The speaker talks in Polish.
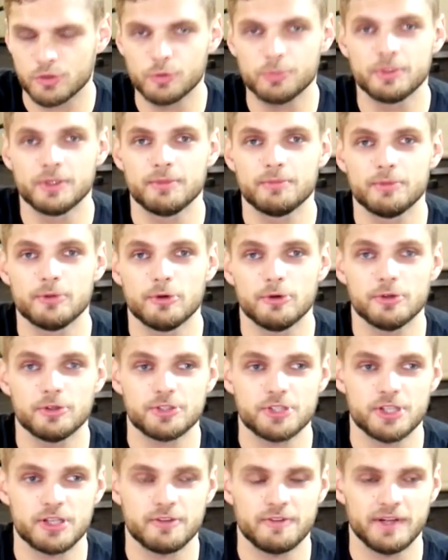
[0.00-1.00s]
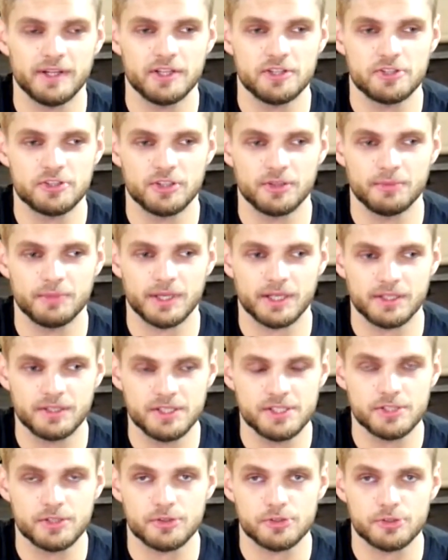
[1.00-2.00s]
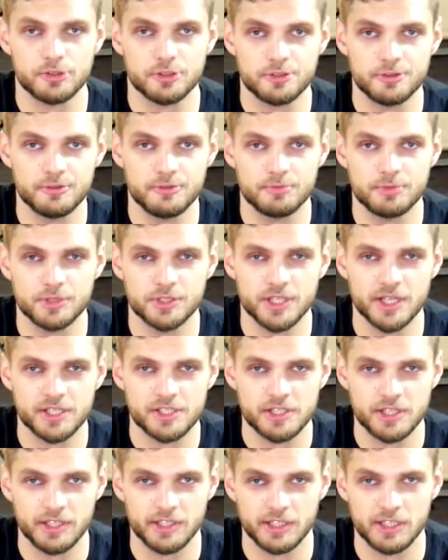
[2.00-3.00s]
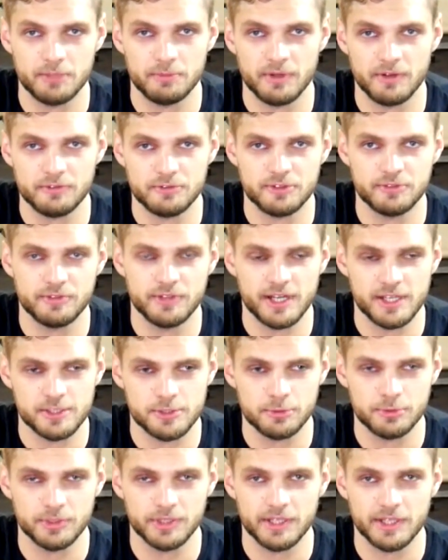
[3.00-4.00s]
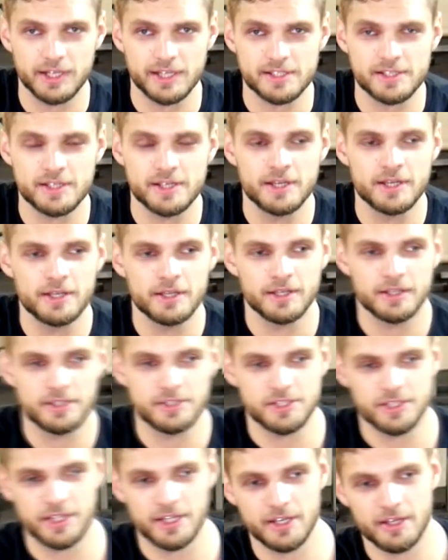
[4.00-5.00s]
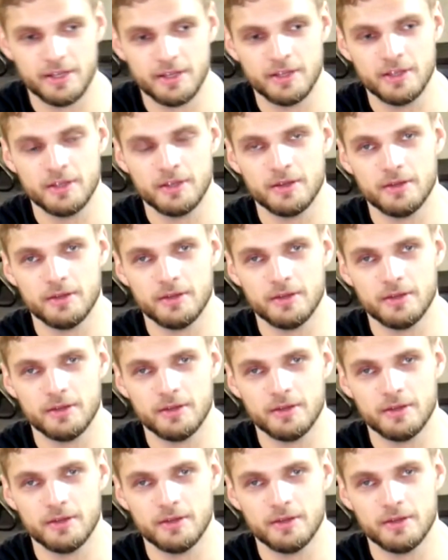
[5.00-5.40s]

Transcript: dumnym było się chwalić tym, jak nisko schodzimy w przesiadzie, taki prawdziwy astu de gras, gdzie